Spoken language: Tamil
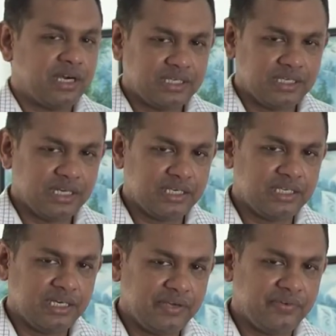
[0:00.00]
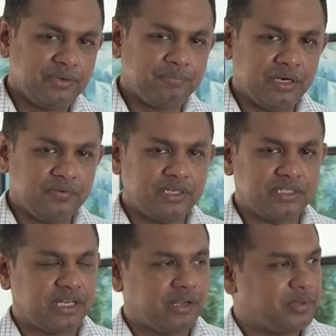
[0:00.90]
வடக்கு கிழக்கு இணைவை பல்வேறு
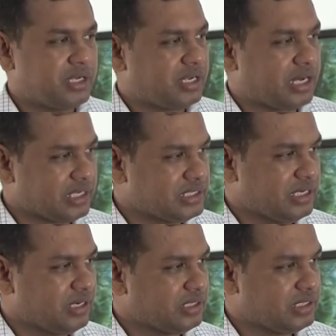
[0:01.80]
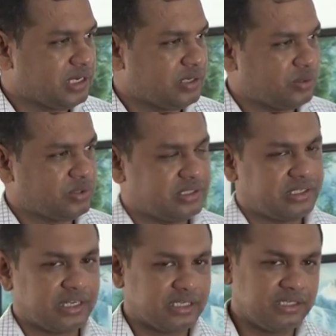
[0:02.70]
தரப்பினர் அரசியல் ரீதியாக
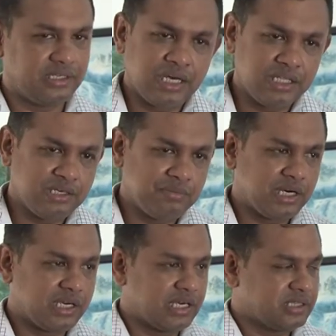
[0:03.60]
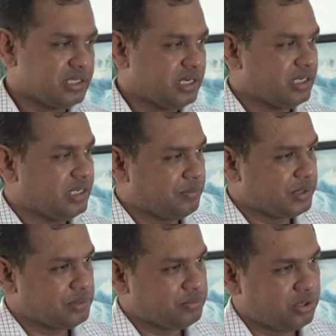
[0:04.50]
நோக்குகின்றார்கள் சாதகமான கருத்துகள்
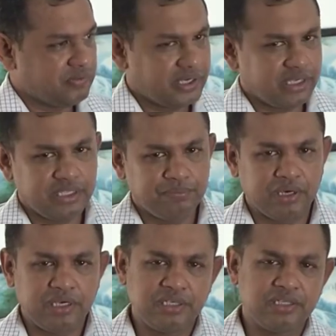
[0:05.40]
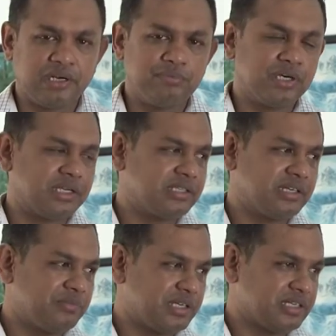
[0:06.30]
இருப்பதைப் போலவே எதிர்ப்பு எதிர்த்தரப்பு
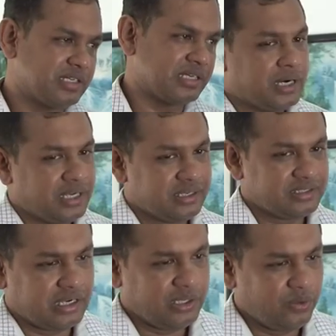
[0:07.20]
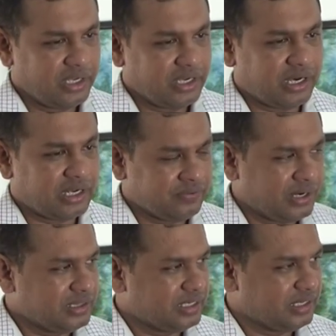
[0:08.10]
கருத்துகளும் இருக்கின்றன பல பலர் அதனுடைய
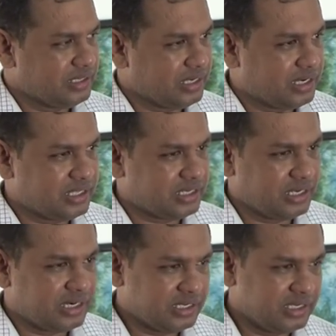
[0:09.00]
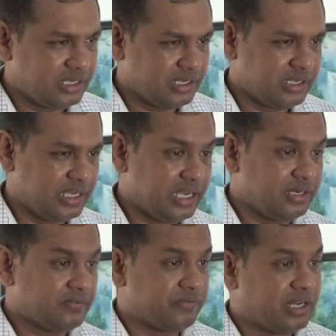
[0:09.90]
அறிவார்ந்த ரீதியாக அதனை அணுகி ஏன்
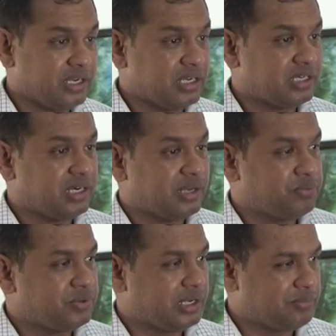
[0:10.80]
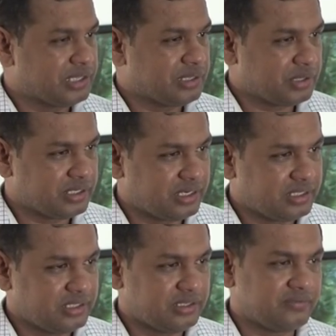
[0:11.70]
வடகிழக்கு இணைப்பு
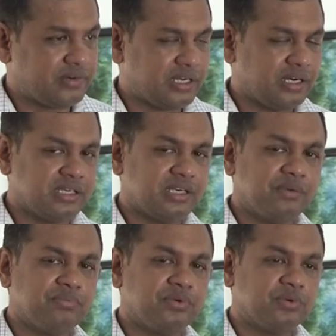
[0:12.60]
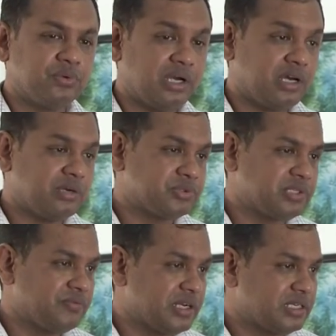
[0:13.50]
ஏற்படுத்தப்படுகிறது வடகிழக்கு இணைப்பின் ஊடாக
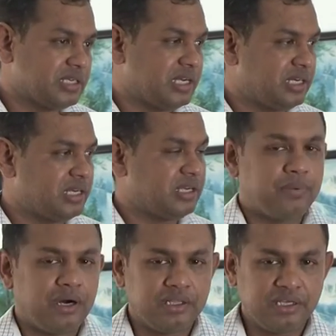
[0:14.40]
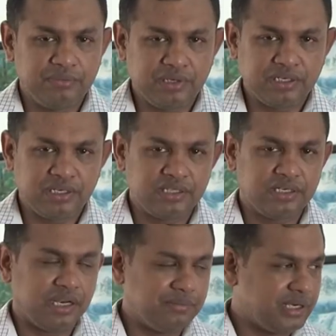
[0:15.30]
முஸ்லிம்களுக்கு என்ன பாதகம் இருக்கிறது
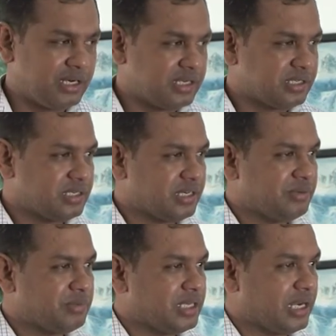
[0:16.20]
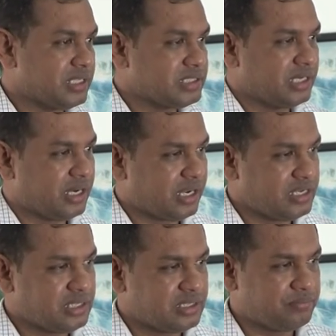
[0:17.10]
நன்மைகள் இருக்கின்றன என்பதை அலசி
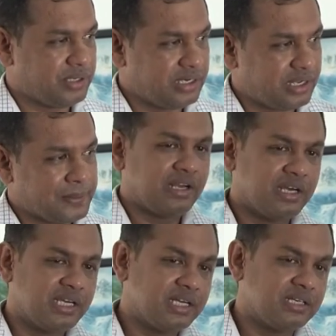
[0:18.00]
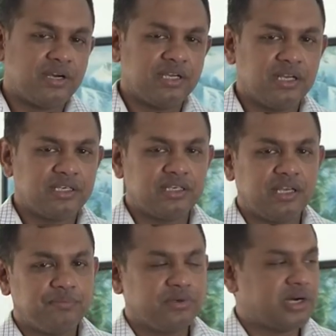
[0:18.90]
ஆராய்ந்ததன் பின்னர் நாங்கள் வடகிழக்கு
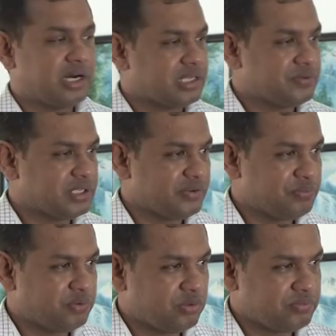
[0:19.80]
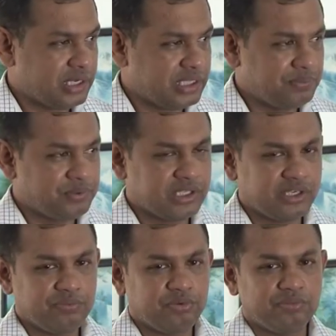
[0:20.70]
இணைப்புக்கு ஆதரவு தெரிவிப்போம் எதிர்ப்பு
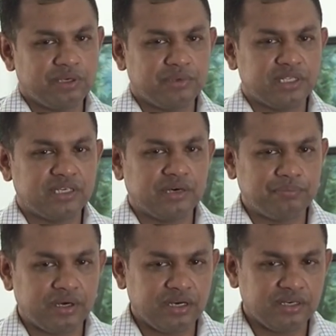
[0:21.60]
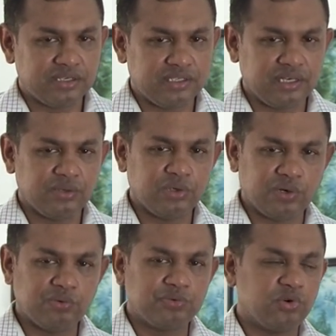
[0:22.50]
தெரிவிப்போம் என்பதற்கு அப்பால் இதனை
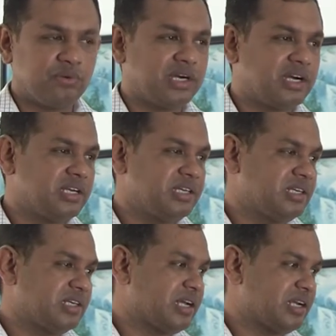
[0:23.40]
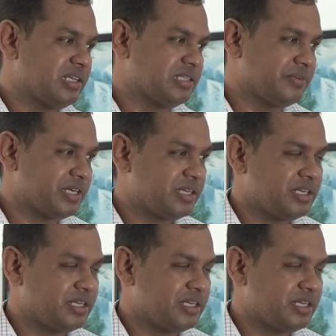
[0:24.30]
உணர்வுபூர்வமாக அணுகுகின்றார்களே தவிர